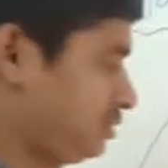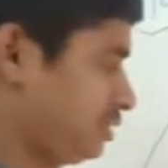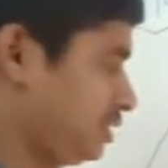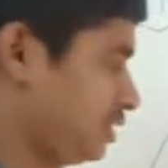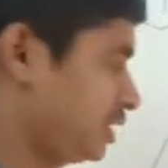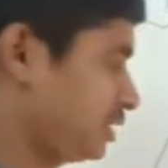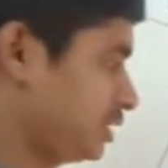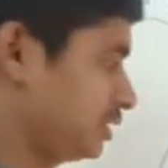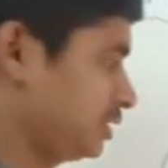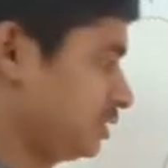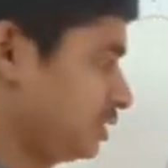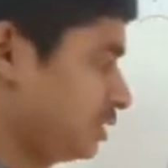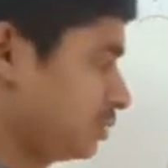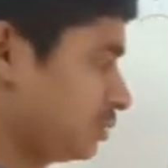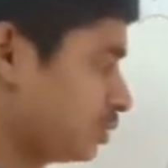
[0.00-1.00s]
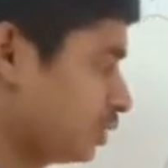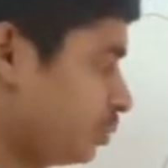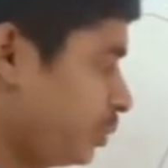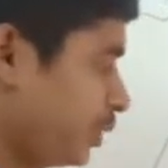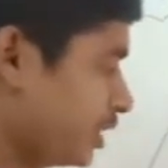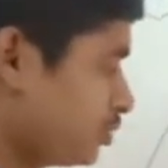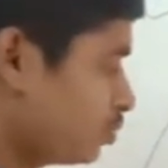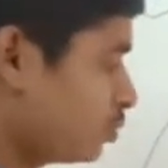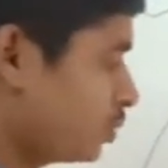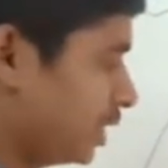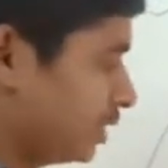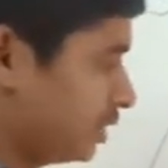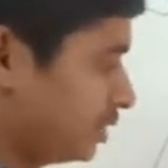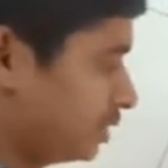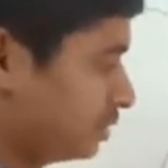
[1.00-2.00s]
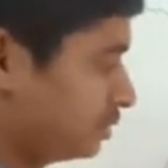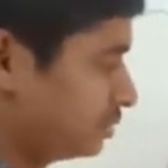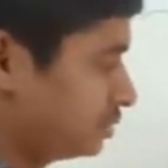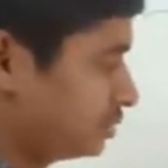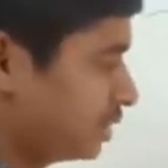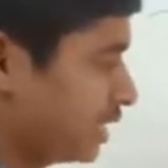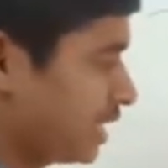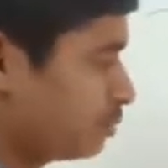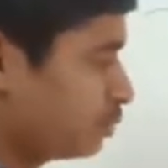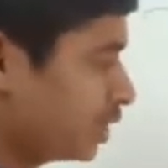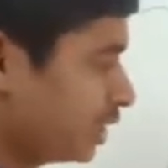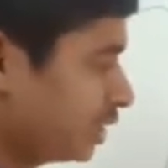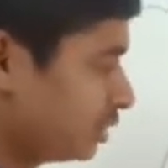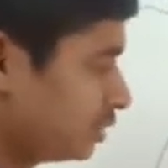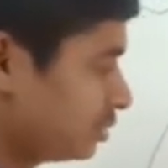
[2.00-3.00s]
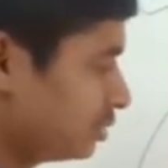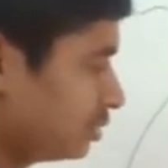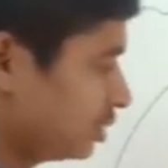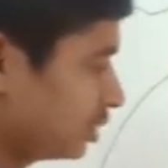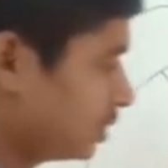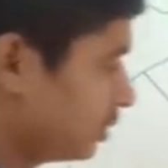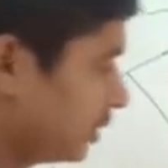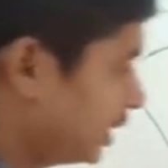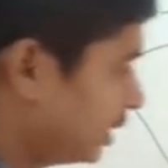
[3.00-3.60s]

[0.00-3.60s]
ঠিক আছে গ্রোথ ফেজ ওয়ান গ্যাপ ওয়ান অথবা